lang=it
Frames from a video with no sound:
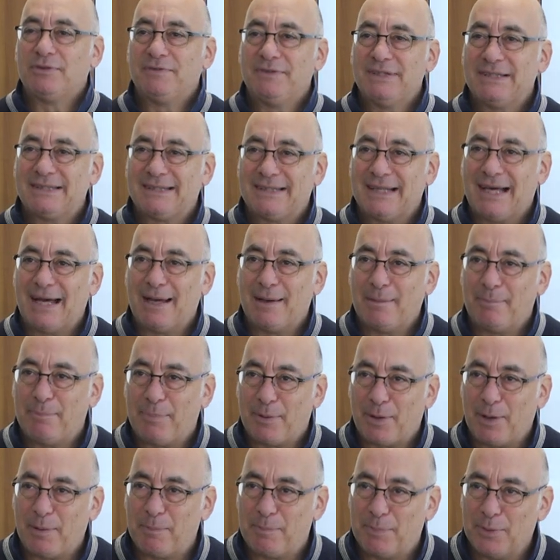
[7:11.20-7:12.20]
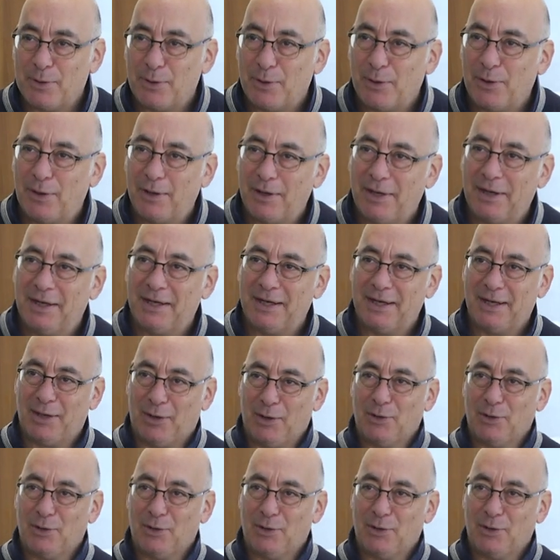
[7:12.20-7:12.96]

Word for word: di vista proprio eh,